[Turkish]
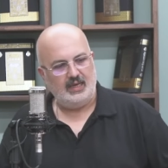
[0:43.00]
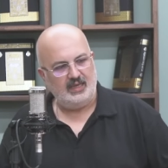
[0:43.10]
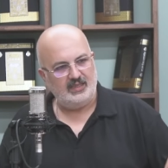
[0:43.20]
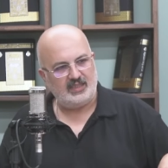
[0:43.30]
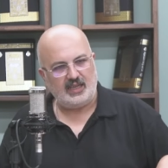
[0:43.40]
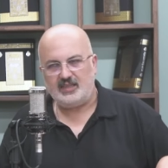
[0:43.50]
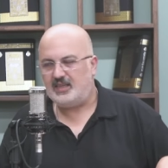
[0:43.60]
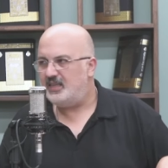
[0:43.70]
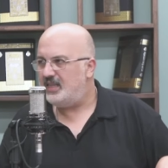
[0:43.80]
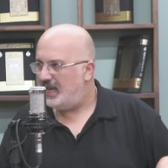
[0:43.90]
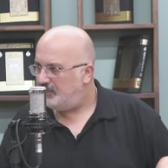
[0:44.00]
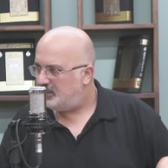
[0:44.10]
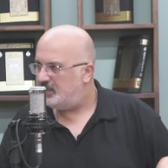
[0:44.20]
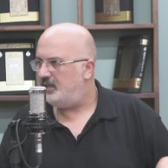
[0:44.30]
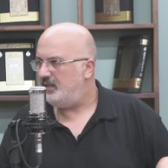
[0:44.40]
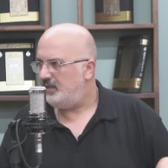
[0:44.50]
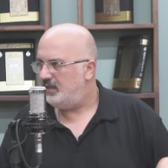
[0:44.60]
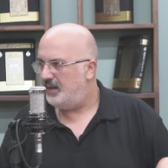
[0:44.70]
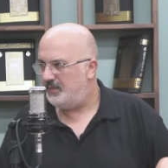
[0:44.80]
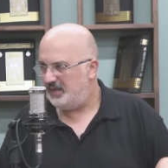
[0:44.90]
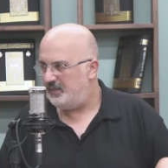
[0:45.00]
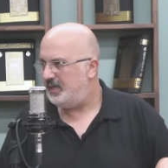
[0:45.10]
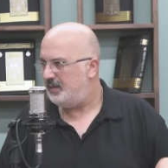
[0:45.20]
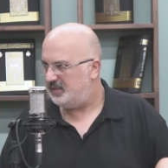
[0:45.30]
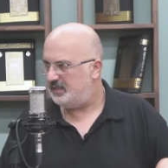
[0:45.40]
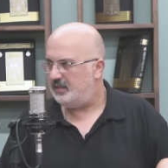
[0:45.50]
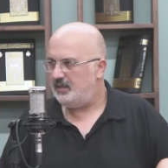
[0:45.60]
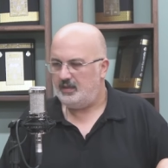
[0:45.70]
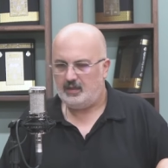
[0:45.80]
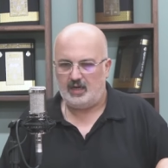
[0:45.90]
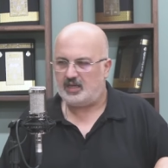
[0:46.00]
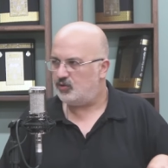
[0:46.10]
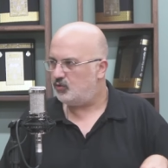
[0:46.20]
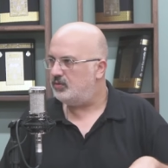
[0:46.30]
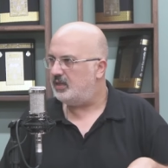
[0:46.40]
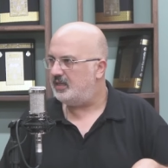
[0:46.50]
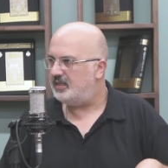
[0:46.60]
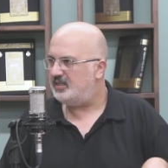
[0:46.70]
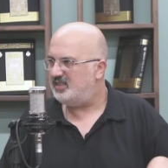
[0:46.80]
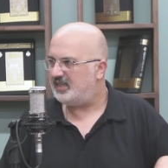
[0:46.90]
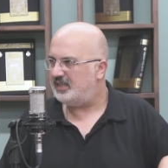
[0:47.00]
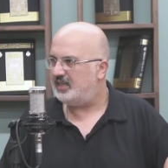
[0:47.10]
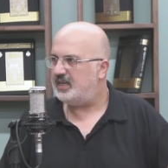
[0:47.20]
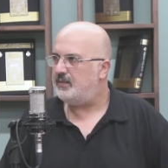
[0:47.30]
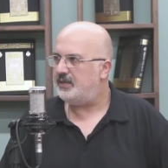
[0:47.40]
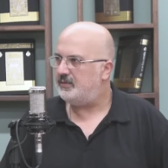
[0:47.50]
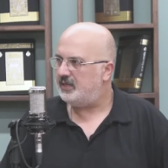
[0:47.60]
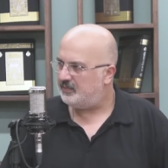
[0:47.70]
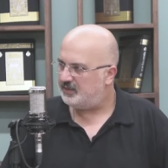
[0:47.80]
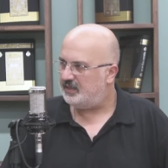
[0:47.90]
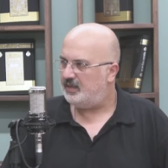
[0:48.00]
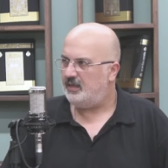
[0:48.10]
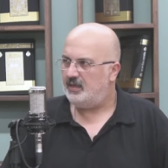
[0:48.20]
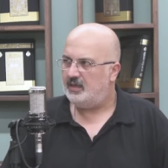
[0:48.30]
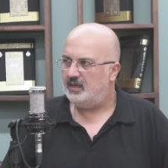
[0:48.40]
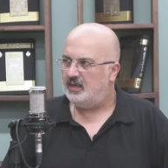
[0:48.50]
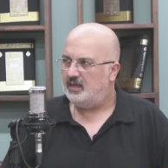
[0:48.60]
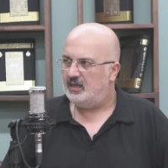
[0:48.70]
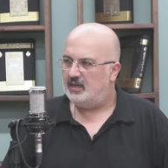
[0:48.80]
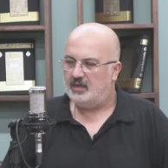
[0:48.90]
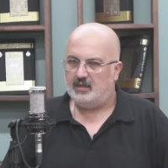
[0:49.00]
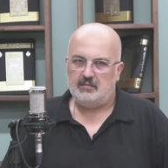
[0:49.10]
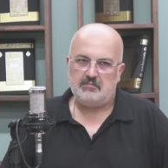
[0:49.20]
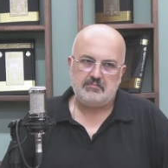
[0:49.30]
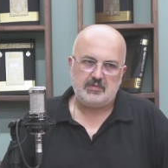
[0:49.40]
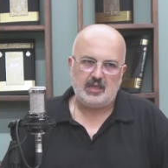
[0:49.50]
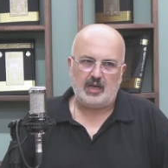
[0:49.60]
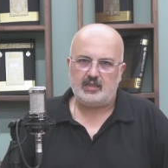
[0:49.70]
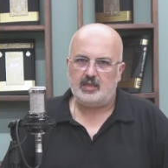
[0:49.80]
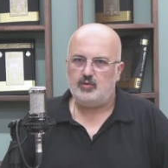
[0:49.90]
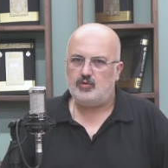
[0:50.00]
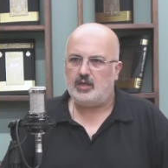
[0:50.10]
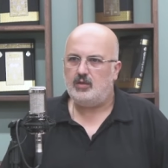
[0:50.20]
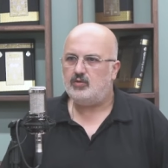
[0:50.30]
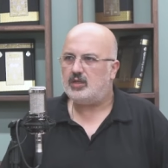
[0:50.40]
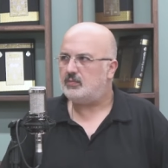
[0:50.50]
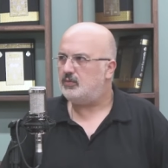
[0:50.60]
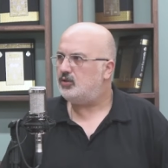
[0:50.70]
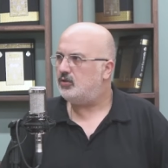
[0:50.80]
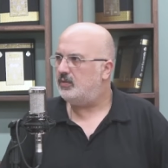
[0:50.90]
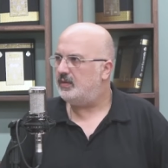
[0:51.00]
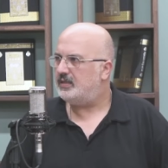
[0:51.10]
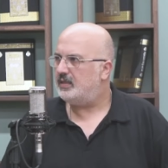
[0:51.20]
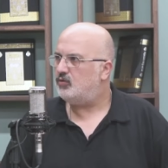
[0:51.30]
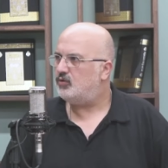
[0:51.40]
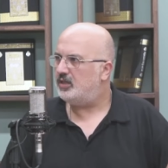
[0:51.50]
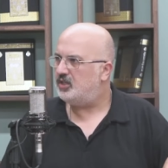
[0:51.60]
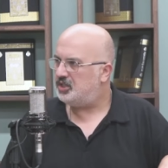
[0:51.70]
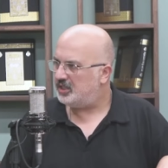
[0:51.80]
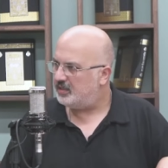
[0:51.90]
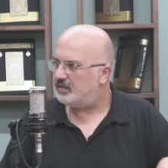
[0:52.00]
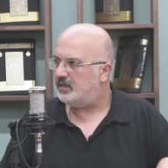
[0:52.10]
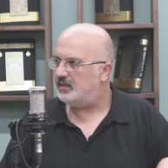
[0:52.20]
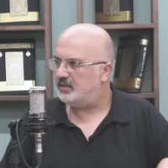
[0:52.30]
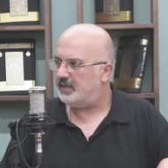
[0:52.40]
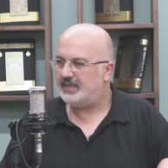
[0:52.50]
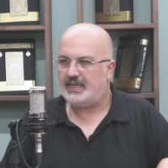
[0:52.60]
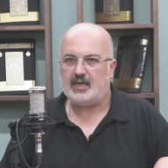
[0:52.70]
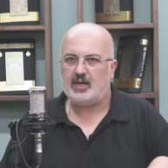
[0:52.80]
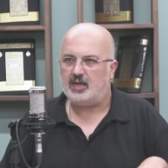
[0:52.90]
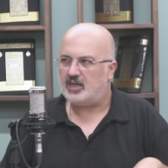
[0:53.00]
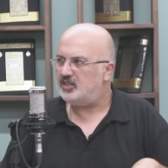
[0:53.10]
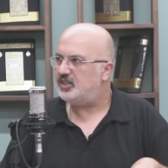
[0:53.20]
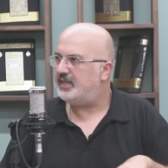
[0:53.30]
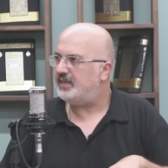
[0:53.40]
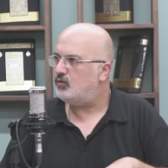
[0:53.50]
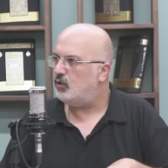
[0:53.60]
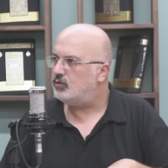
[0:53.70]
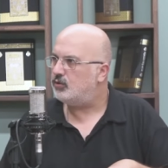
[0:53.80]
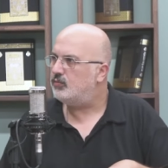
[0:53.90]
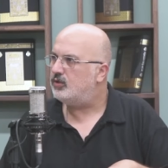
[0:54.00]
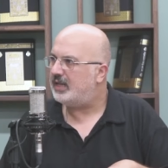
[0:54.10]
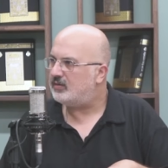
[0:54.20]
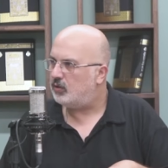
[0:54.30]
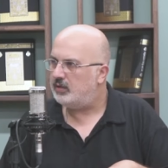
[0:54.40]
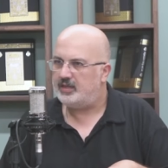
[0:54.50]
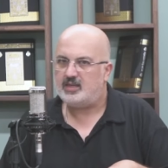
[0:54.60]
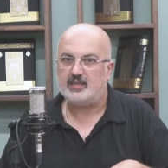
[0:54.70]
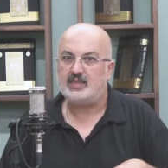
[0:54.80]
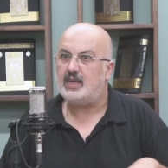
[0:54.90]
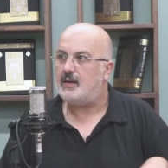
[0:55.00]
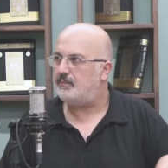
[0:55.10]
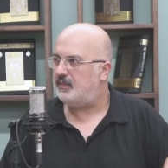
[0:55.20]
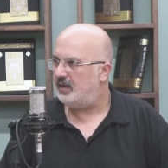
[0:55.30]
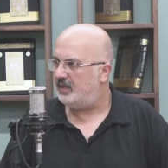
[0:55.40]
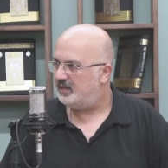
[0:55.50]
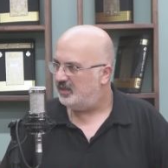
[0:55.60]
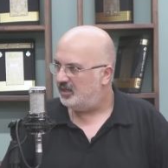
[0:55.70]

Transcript: İnsanların hepsi, hemen hemen hepsi, araç kullanan insanların hemen hemen hepsi saatte 150-160 kilometrenin üzerine çıktıklarında gerek araç gerek yol durumundan dolayı kaza yapma